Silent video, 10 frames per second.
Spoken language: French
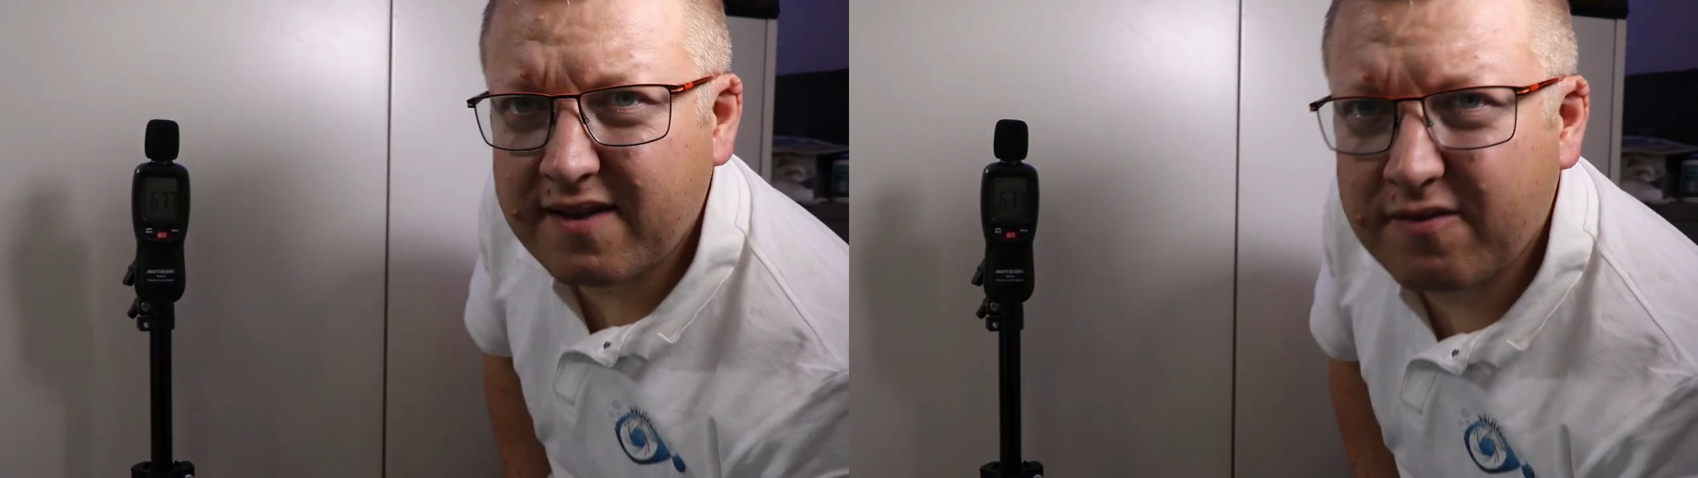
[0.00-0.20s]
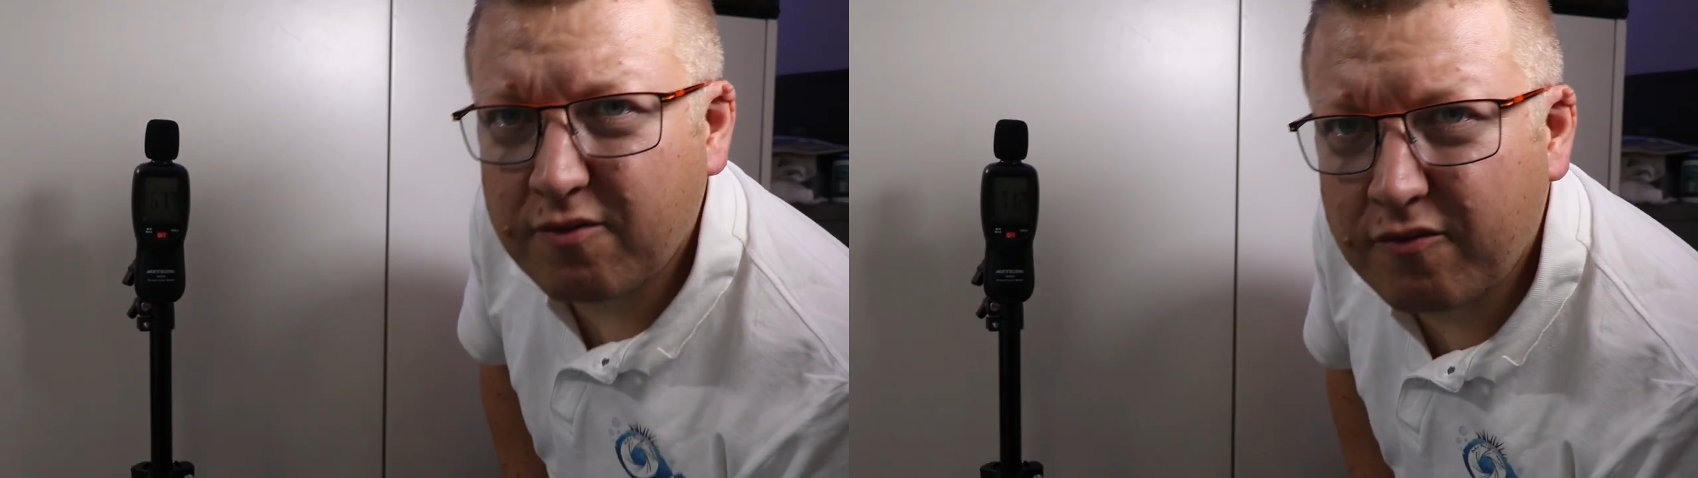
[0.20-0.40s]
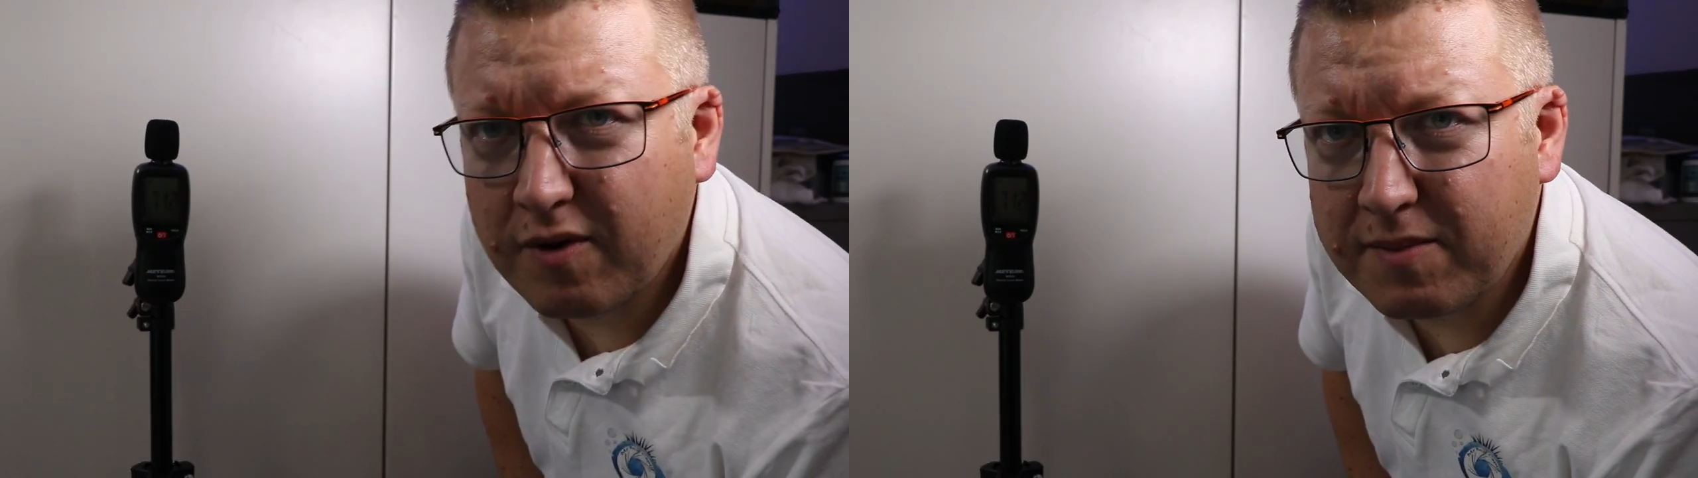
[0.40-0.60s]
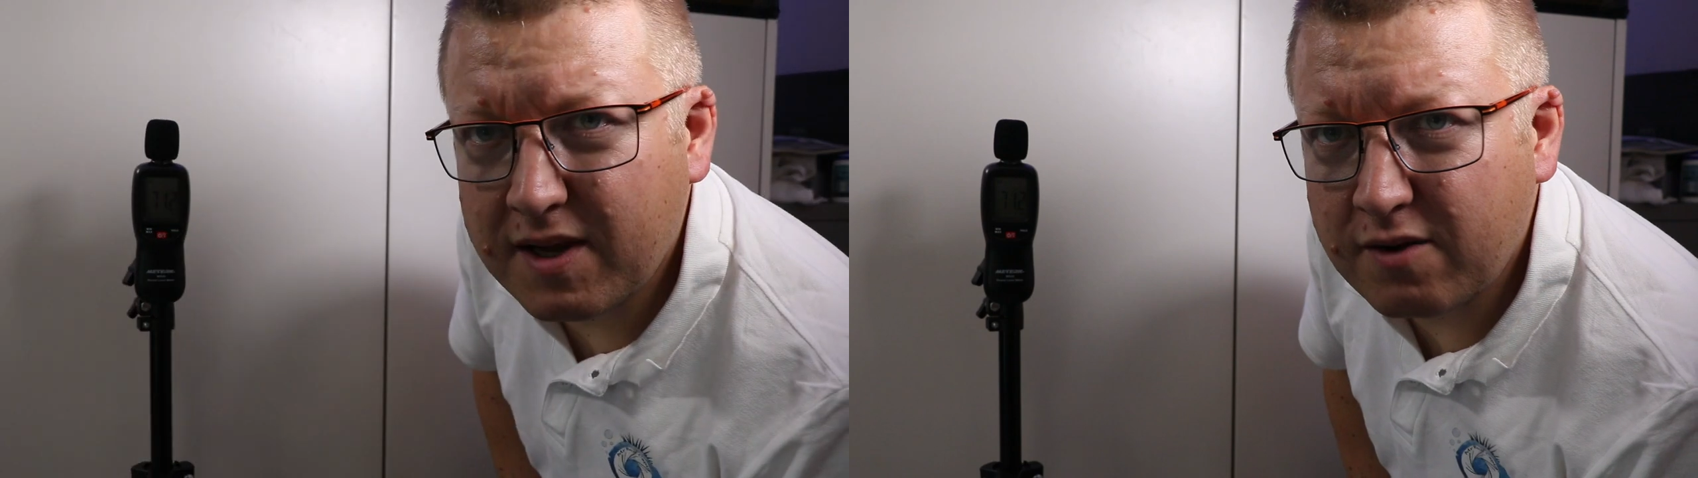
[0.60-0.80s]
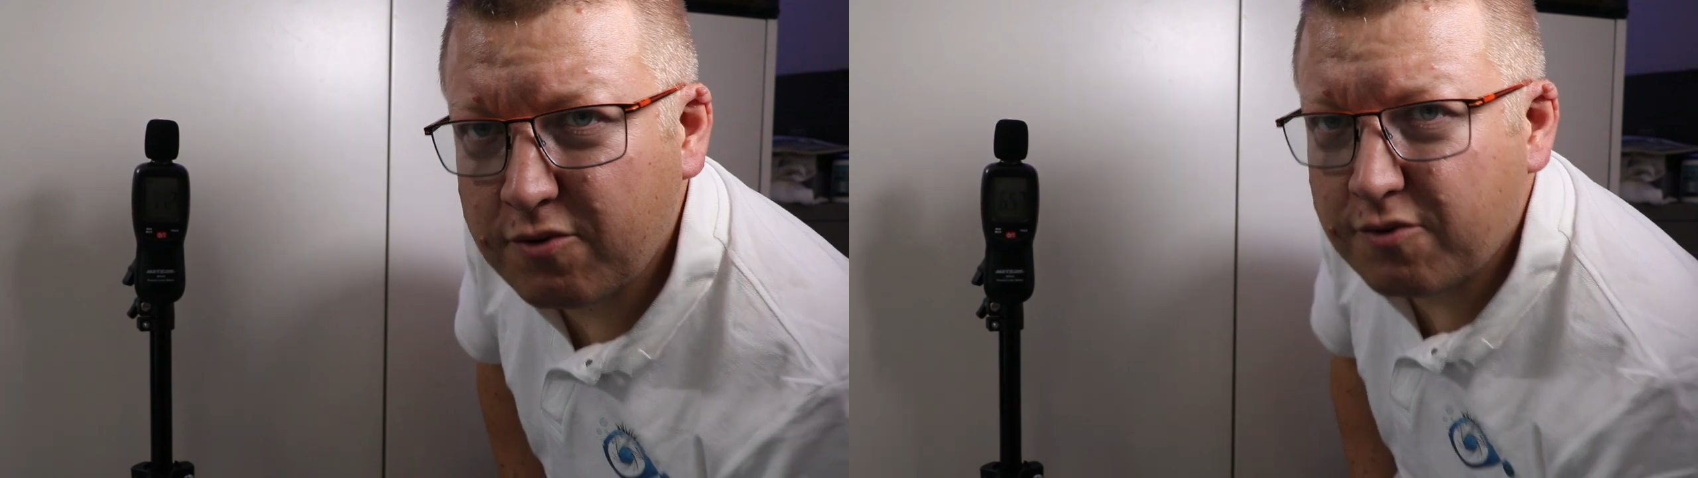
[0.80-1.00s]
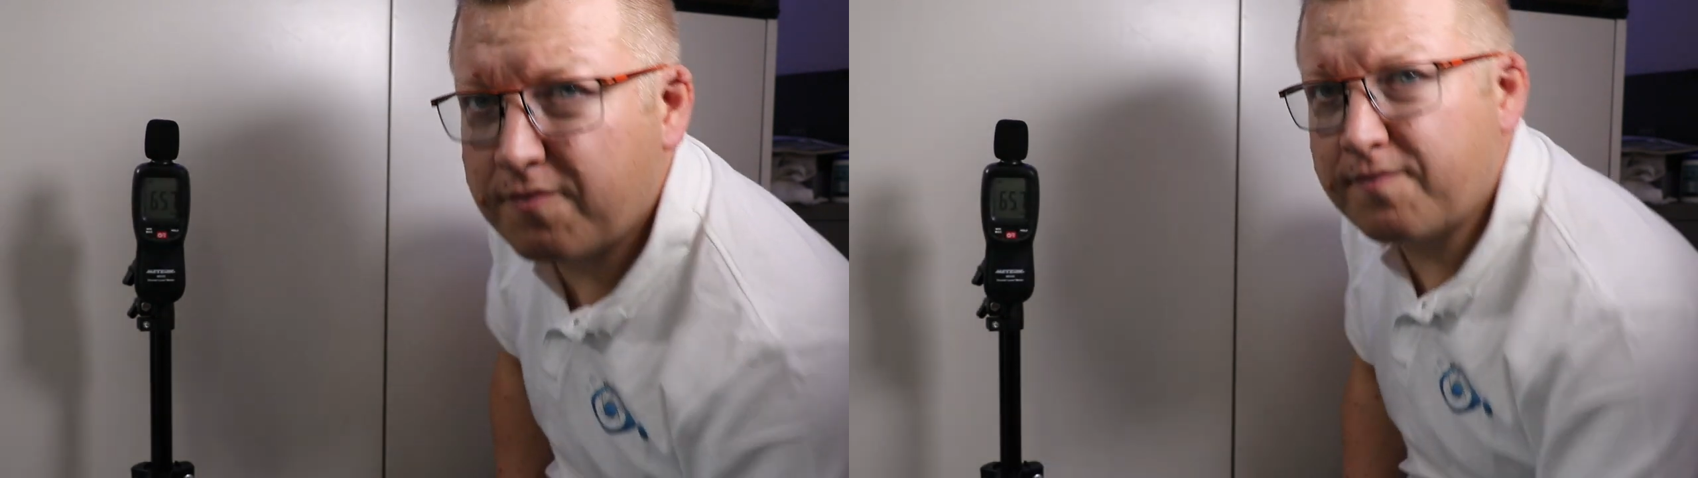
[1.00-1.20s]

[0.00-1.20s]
Est-ce qu'on voit bien le